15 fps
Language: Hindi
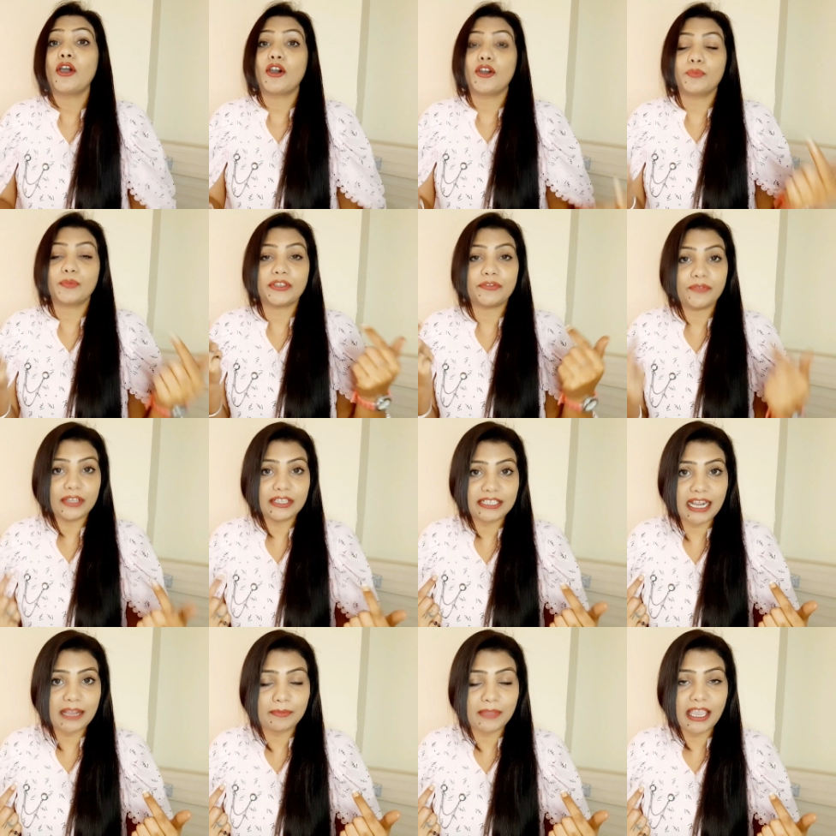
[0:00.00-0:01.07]
और मुझे
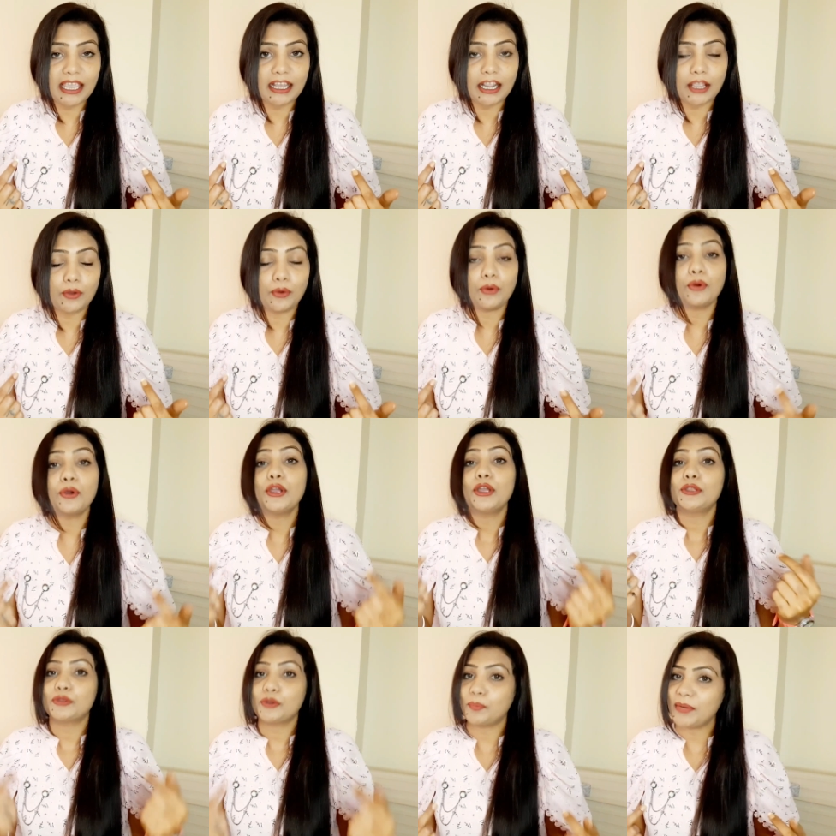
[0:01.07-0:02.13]
फर्स्ट टाइम देख रहे हो
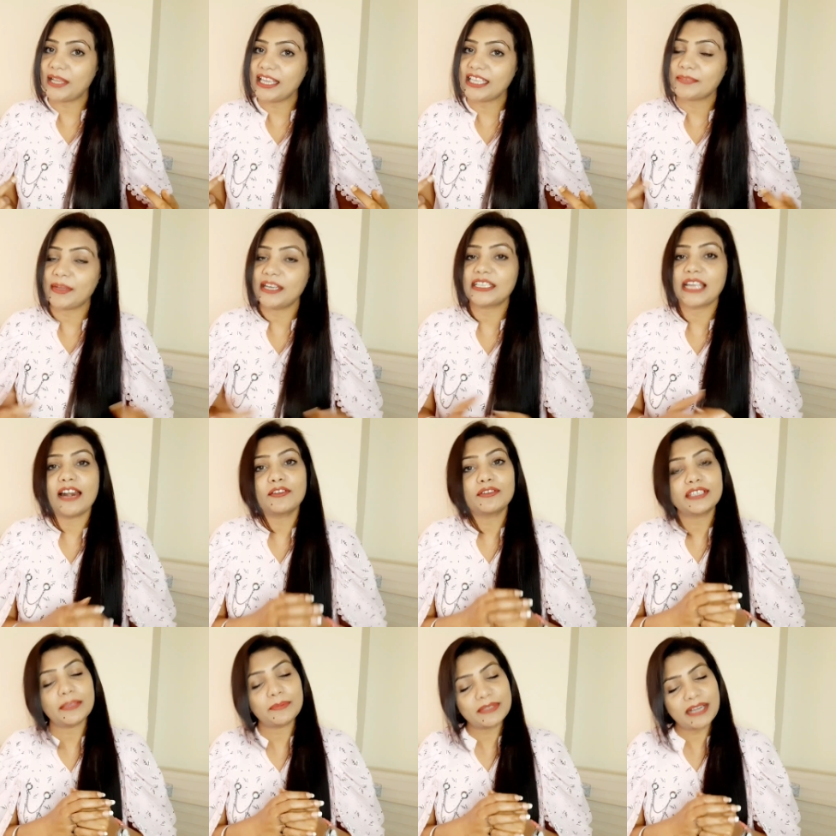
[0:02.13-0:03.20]
तो प्लीज मेरे चैनल
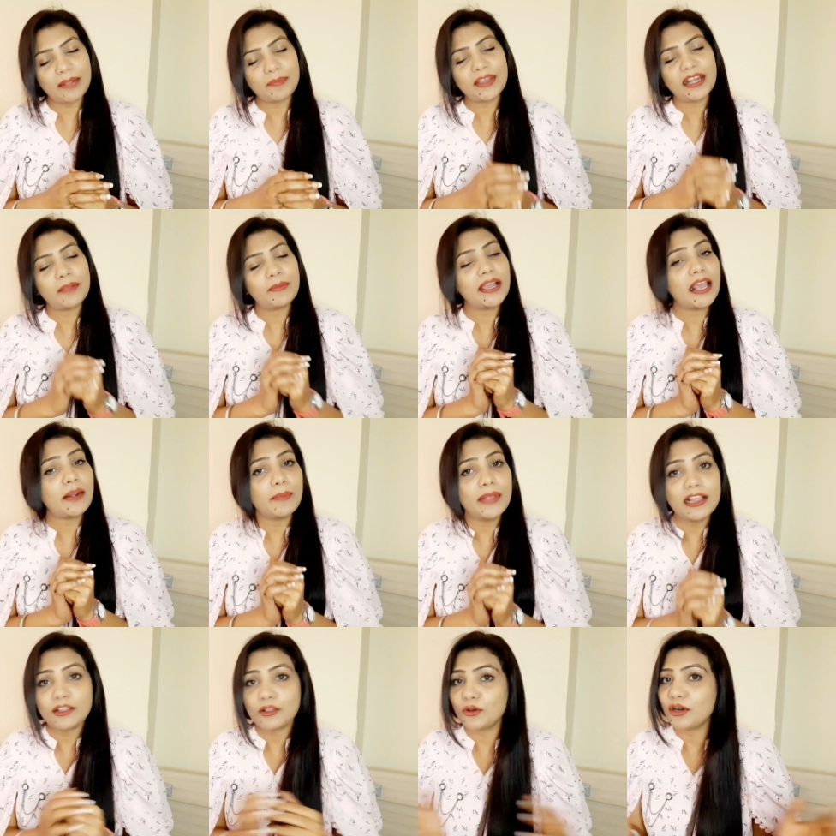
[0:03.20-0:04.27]
को सब्सक्राइब करे बगैर
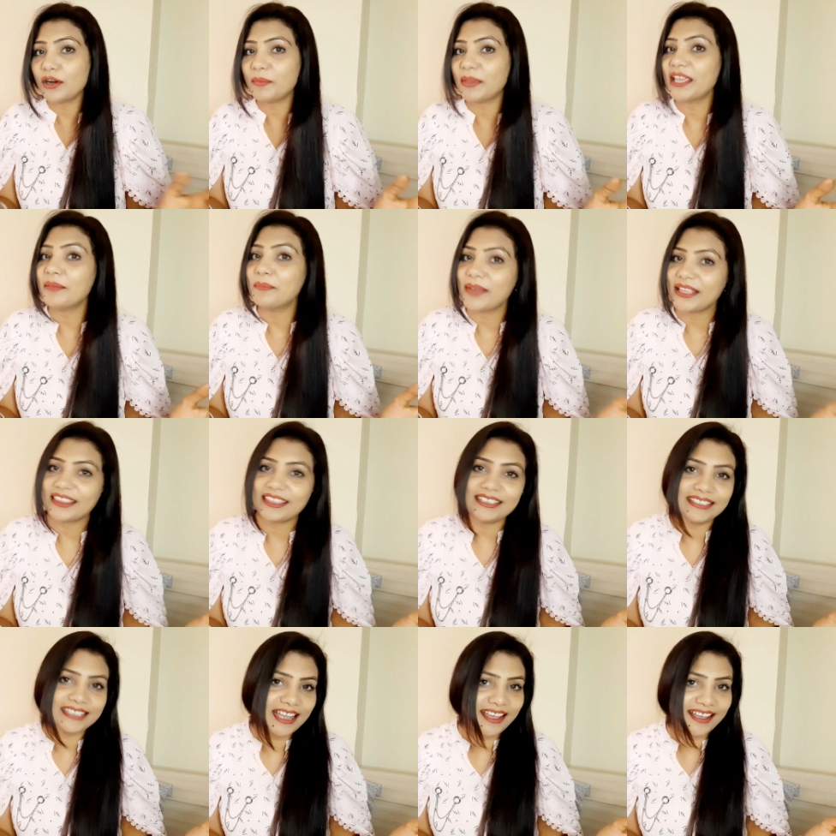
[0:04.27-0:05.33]
बिल्कुल भी मत
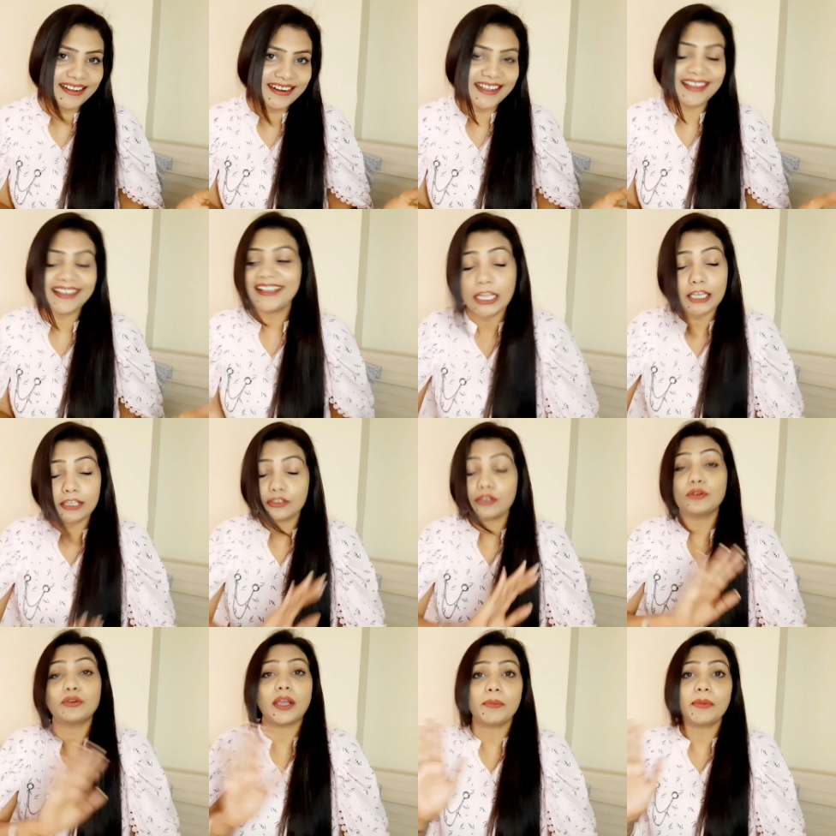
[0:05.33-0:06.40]
जाना
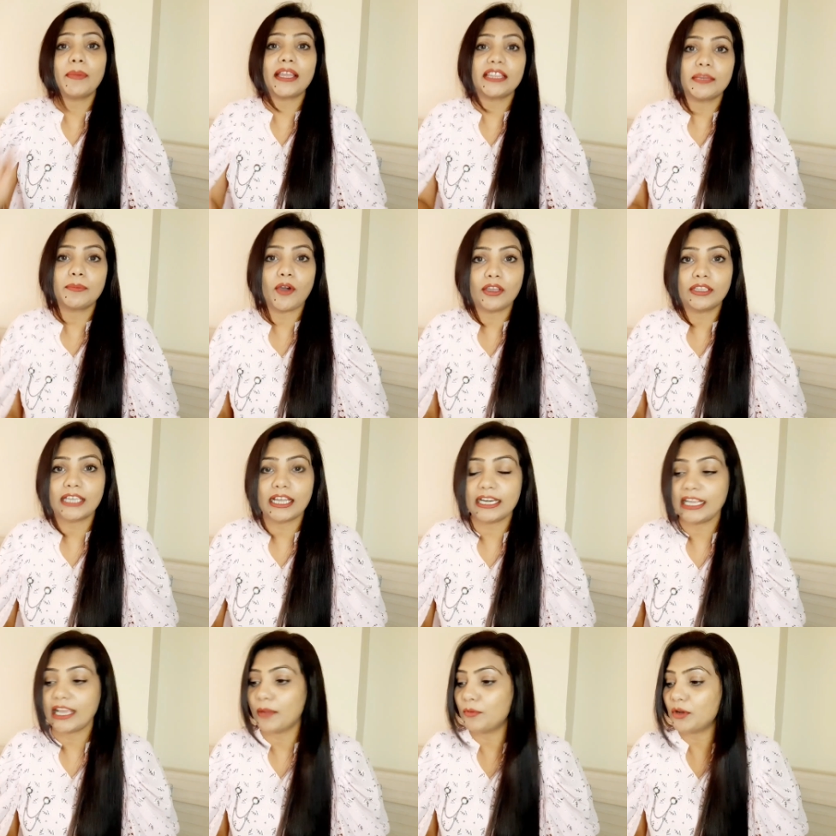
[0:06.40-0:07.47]
सो so, अभी बातें बहुत कर
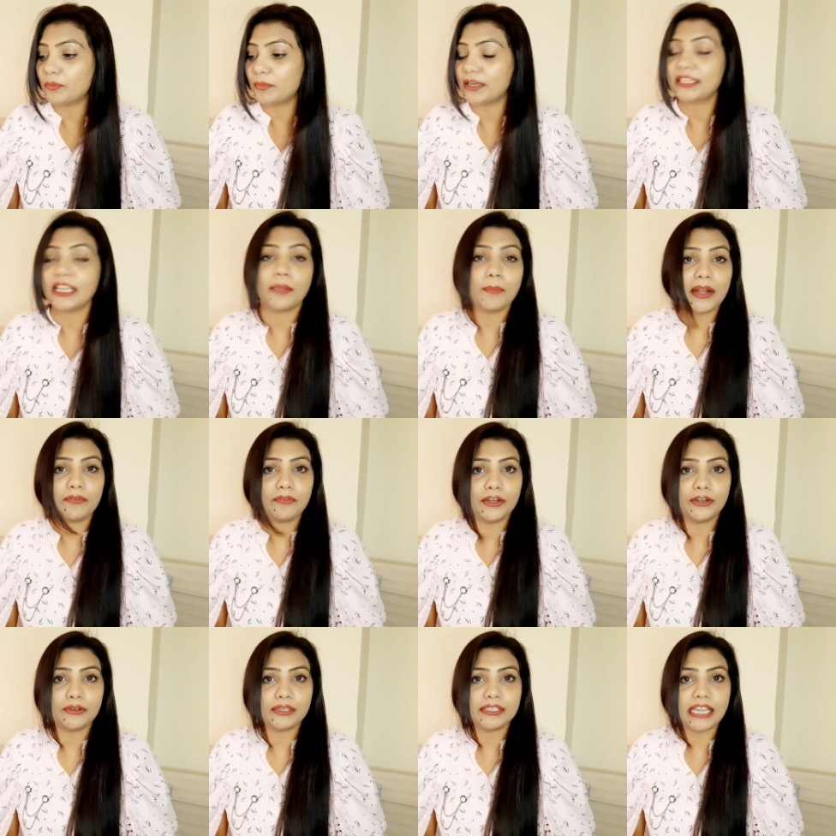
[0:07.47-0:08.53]
ली हम लोग बढ़ते हैं हमारे
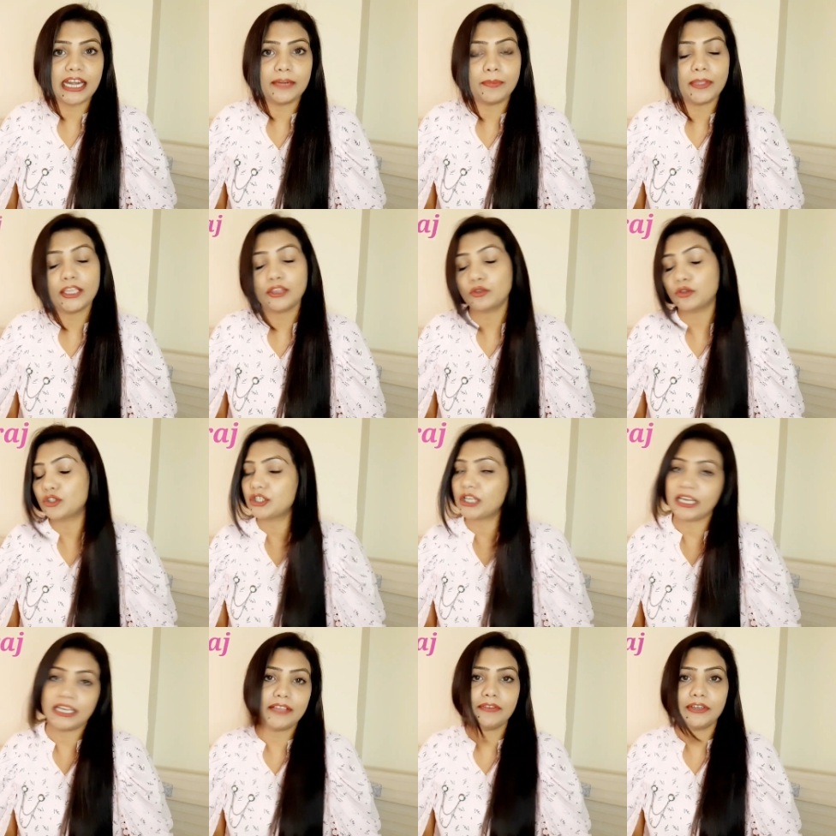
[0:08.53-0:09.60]
वीडियो के साइड पे तो
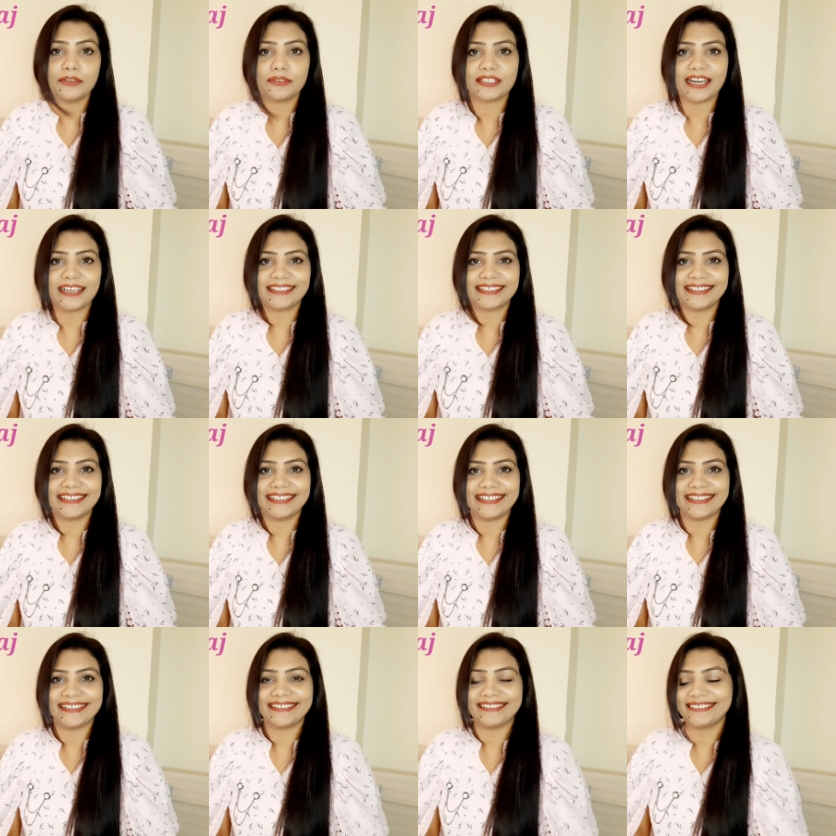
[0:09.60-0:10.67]
चलिए वीडियो स्टार्ट करते
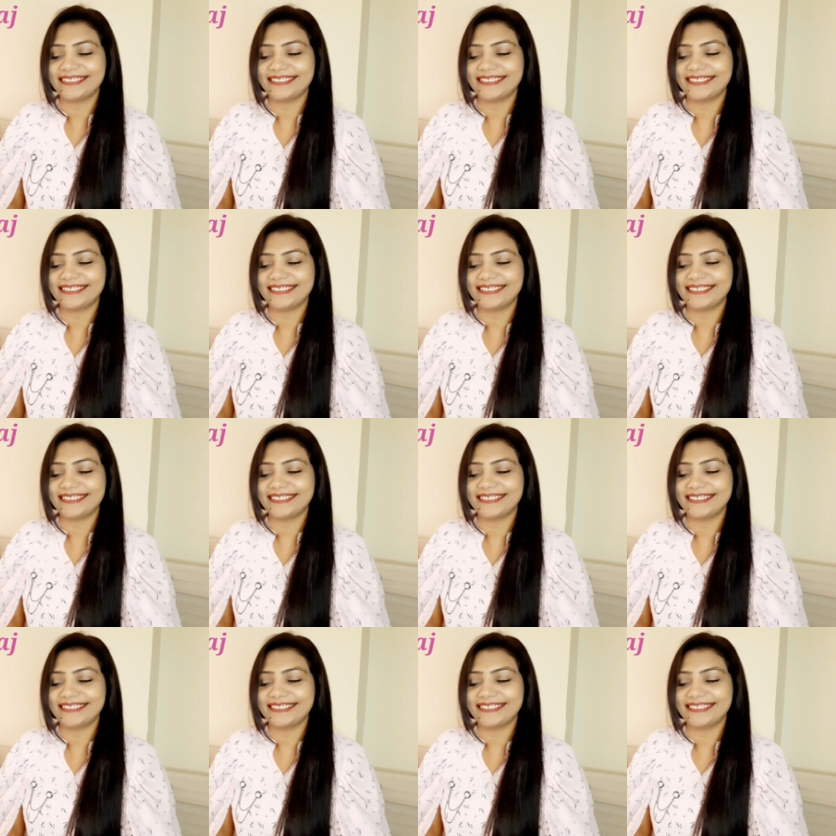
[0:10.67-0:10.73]
हैं